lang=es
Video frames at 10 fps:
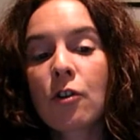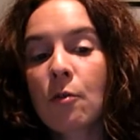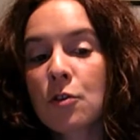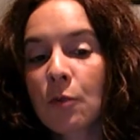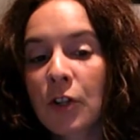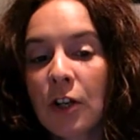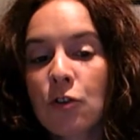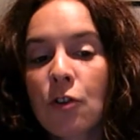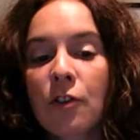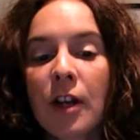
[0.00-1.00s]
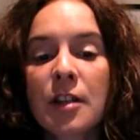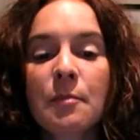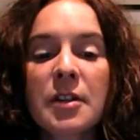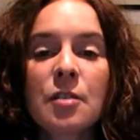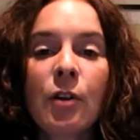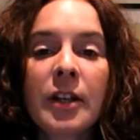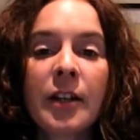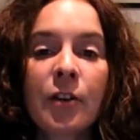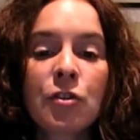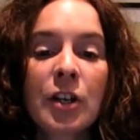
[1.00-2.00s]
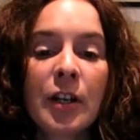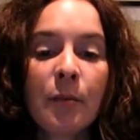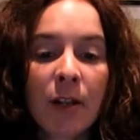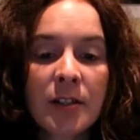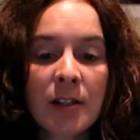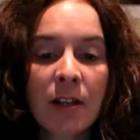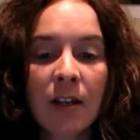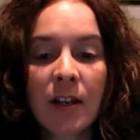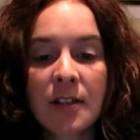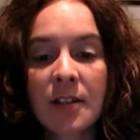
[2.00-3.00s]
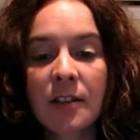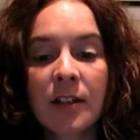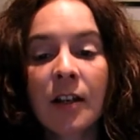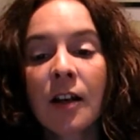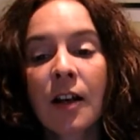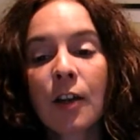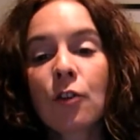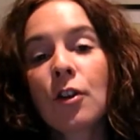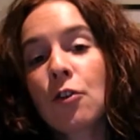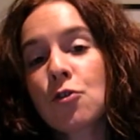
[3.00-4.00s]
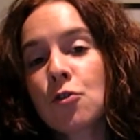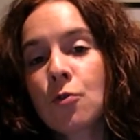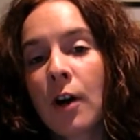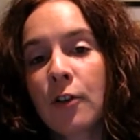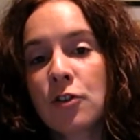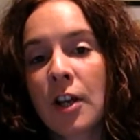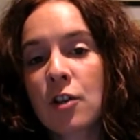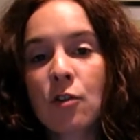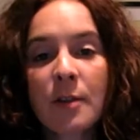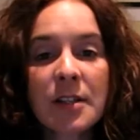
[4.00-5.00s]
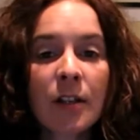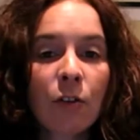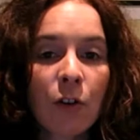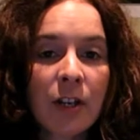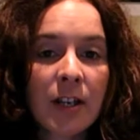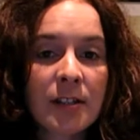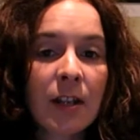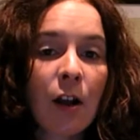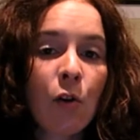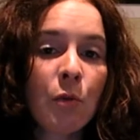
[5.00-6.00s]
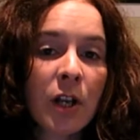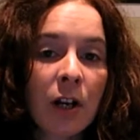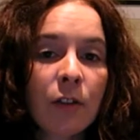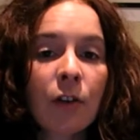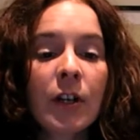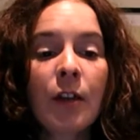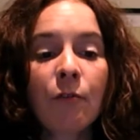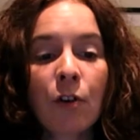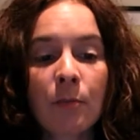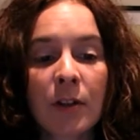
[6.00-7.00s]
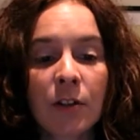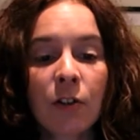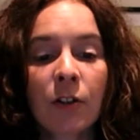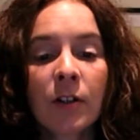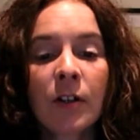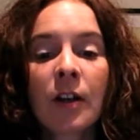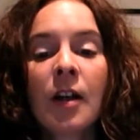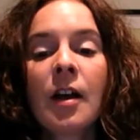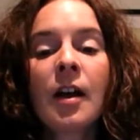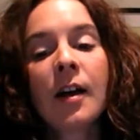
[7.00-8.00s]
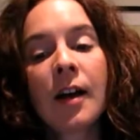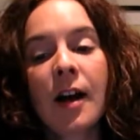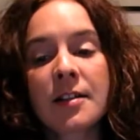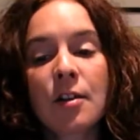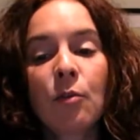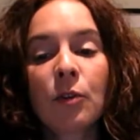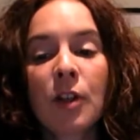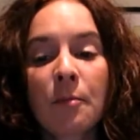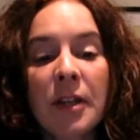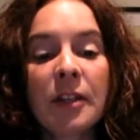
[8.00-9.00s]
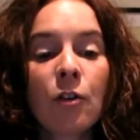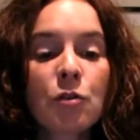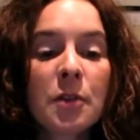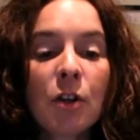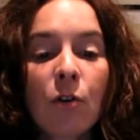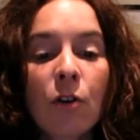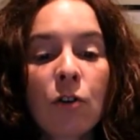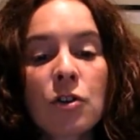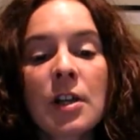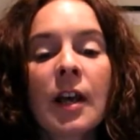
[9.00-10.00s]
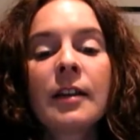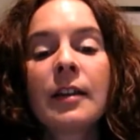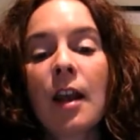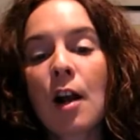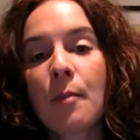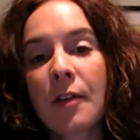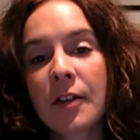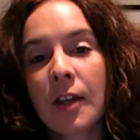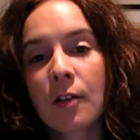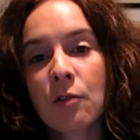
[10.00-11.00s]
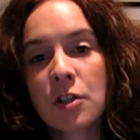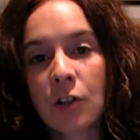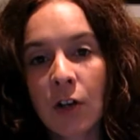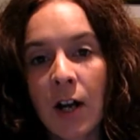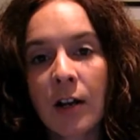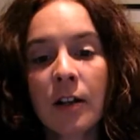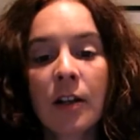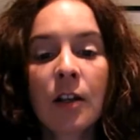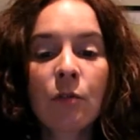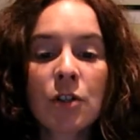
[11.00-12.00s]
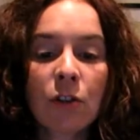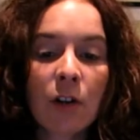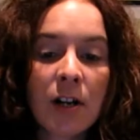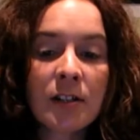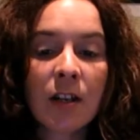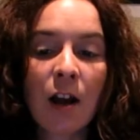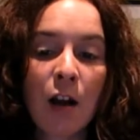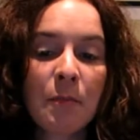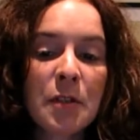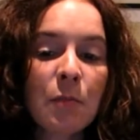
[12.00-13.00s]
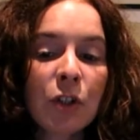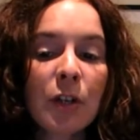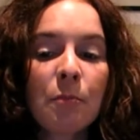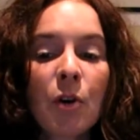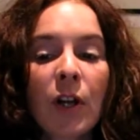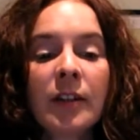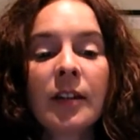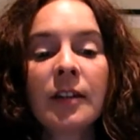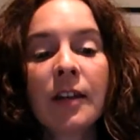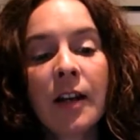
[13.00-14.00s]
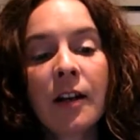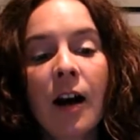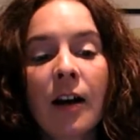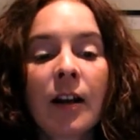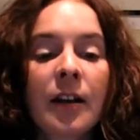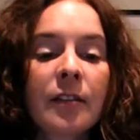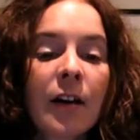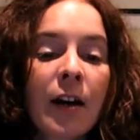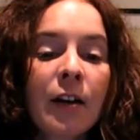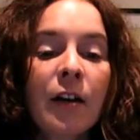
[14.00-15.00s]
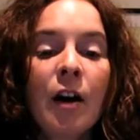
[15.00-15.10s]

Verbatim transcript: nuevos modelos sociales más igualitarios y libres, es decir, que dota a los usuarios de las nuevas tecnologías de la comunicación y la información, así como también de los videojuegos, de la capacidad de cuestionar y cuestionarse al mismo tiempo que entender, analizar,